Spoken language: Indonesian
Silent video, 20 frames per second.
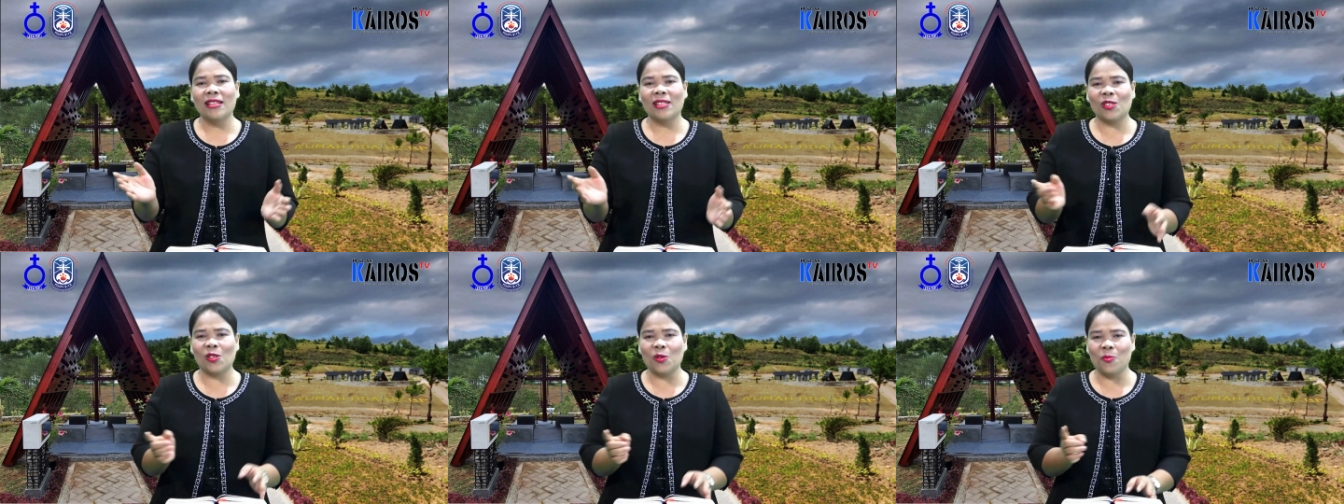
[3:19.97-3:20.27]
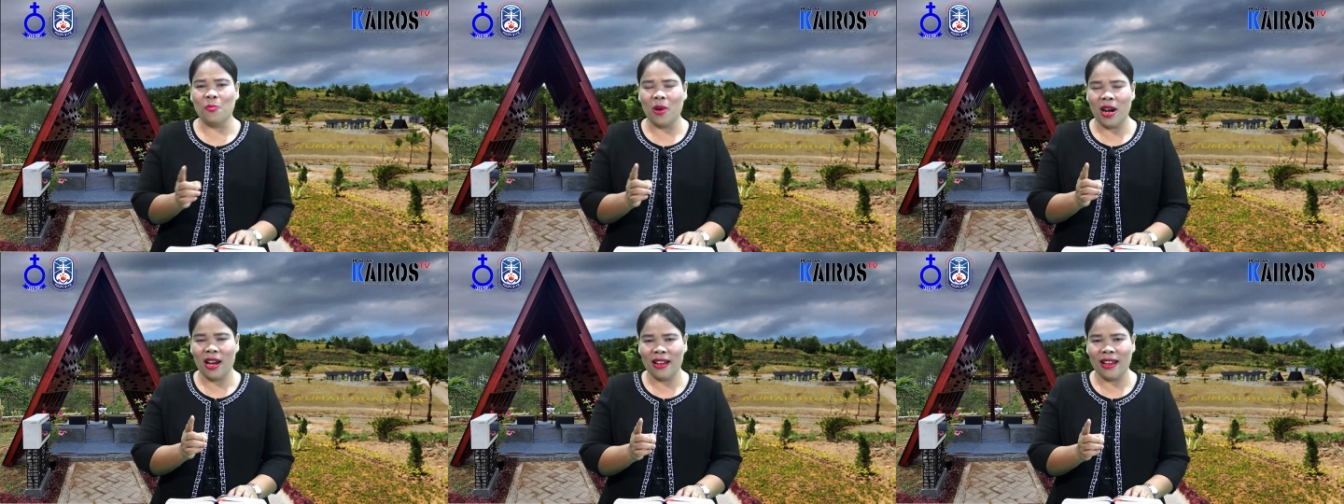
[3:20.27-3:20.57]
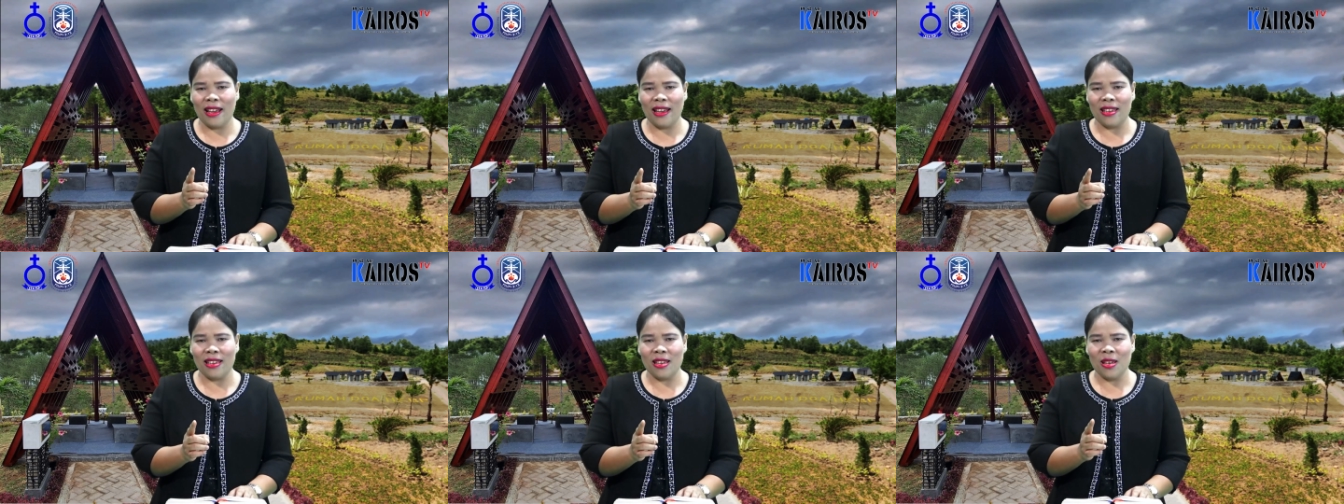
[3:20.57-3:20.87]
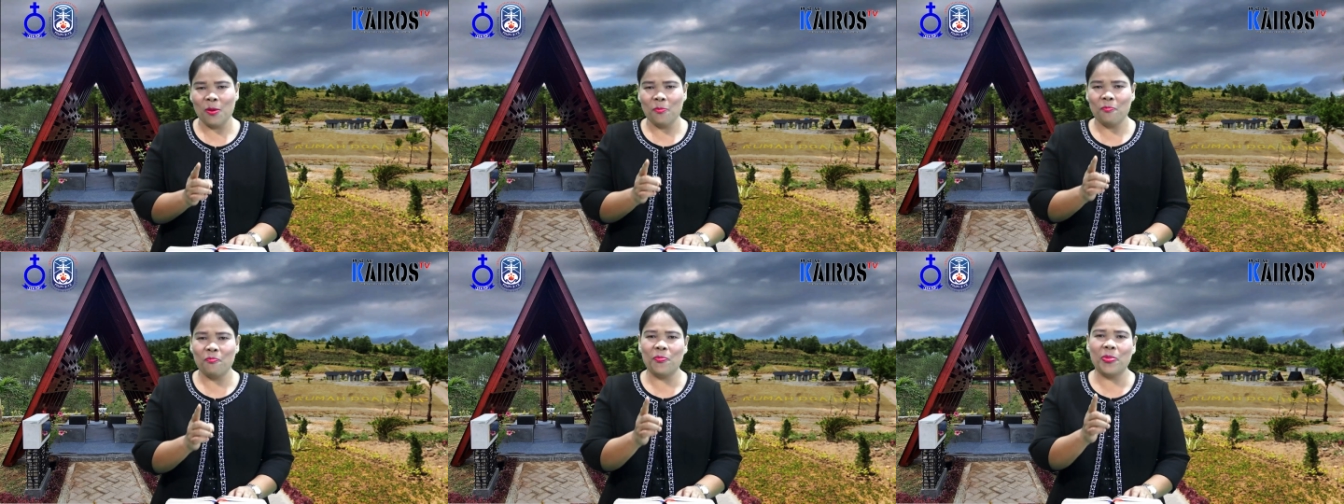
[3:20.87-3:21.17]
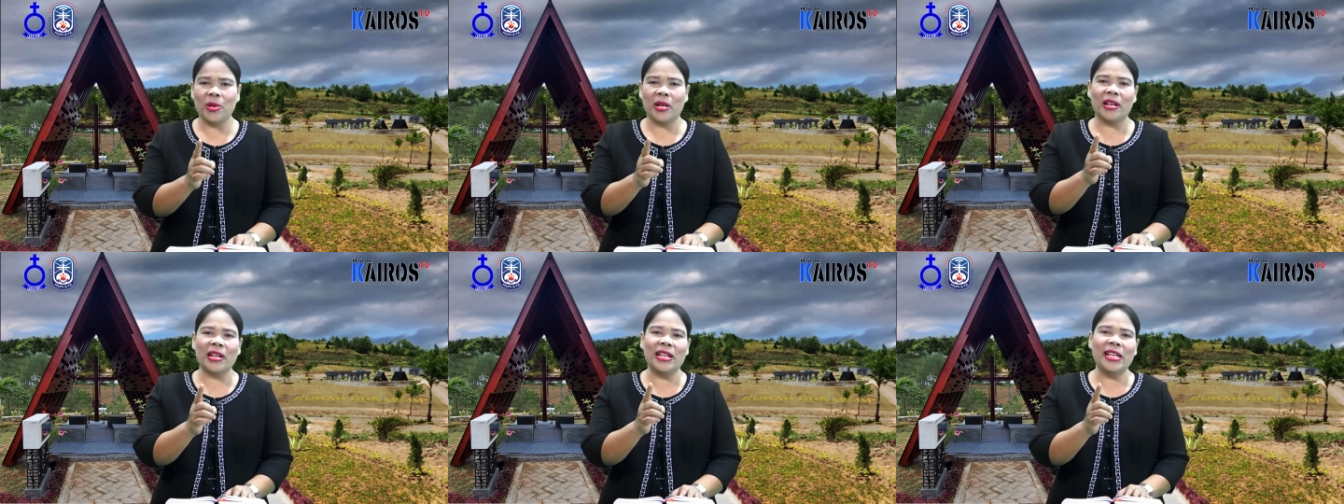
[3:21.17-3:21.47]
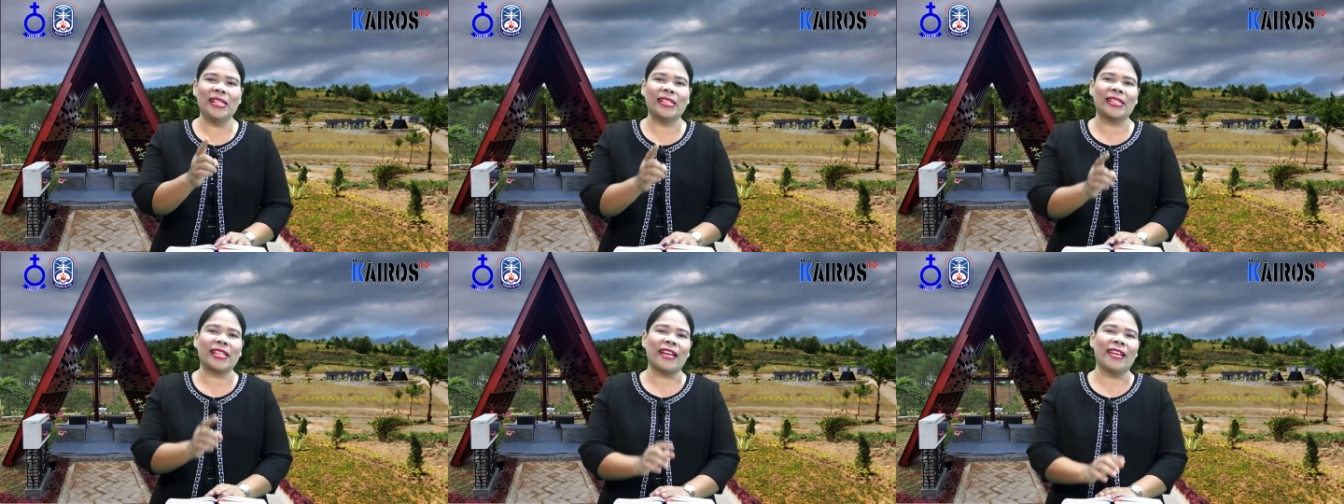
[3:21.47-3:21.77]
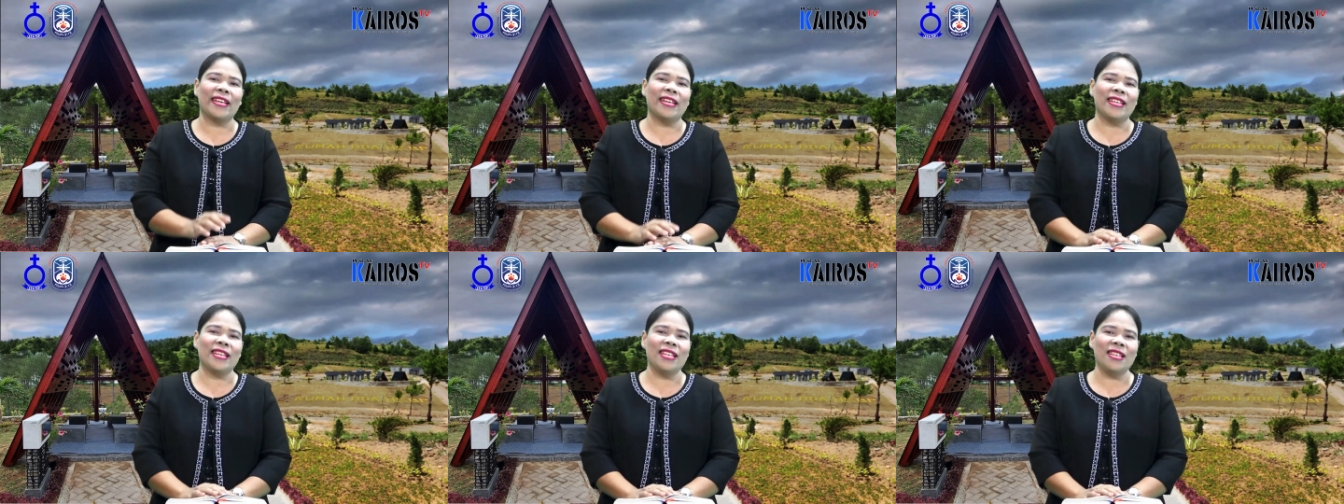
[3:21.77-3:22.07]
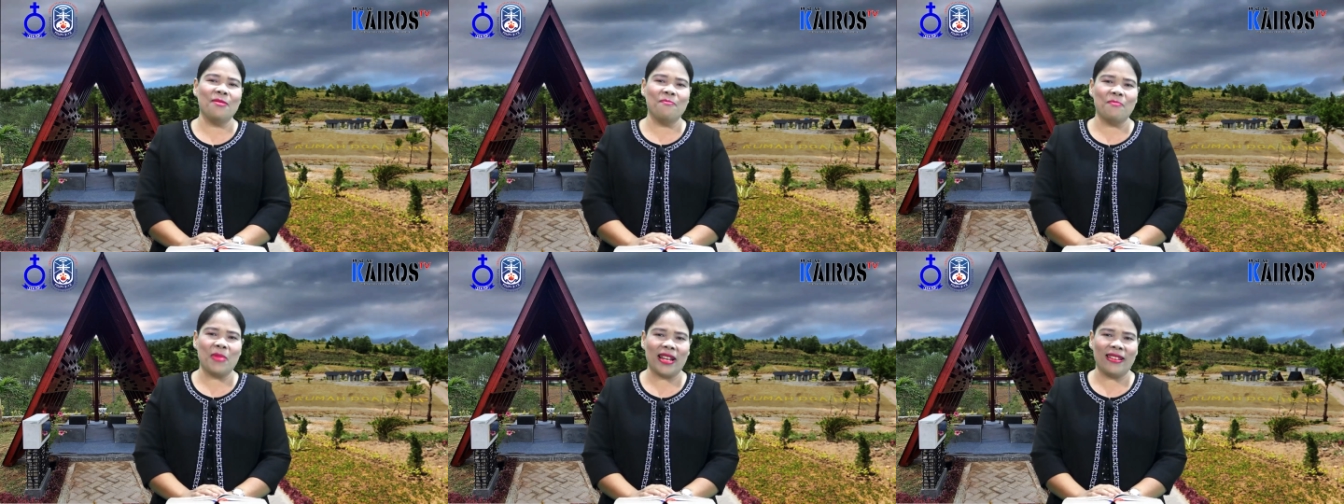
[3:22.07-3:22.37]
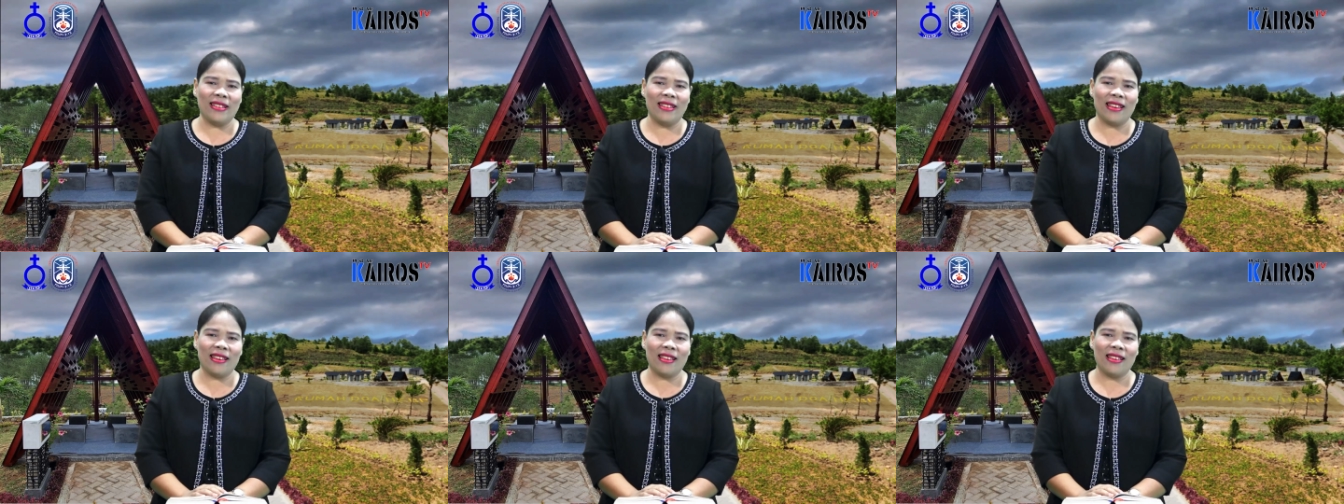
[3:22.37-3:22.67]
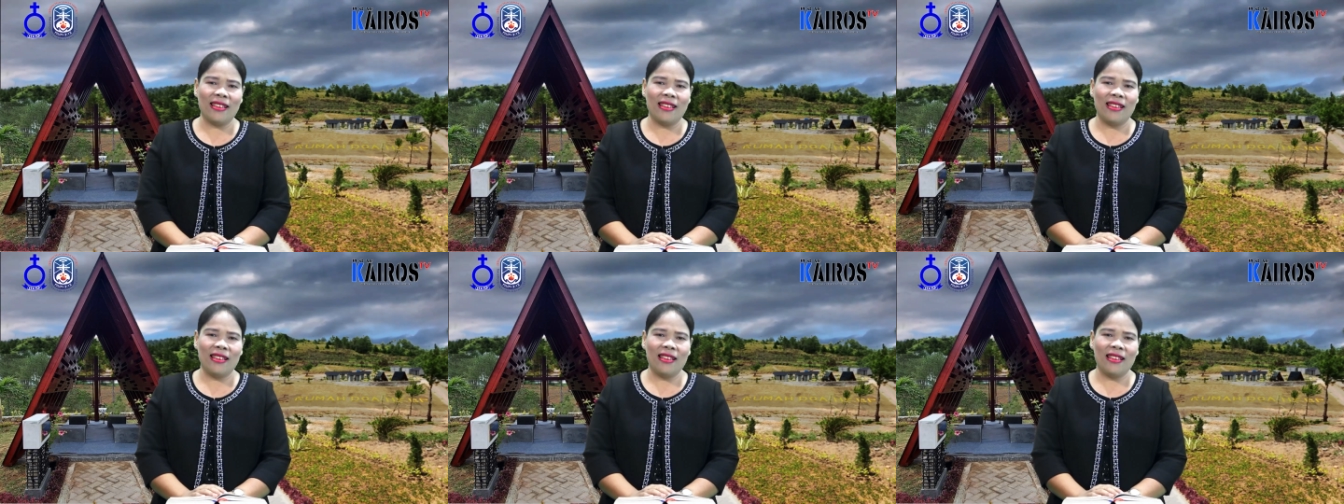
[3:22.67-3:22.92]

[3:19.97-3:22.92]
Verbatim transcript: sebagai perisai imannya.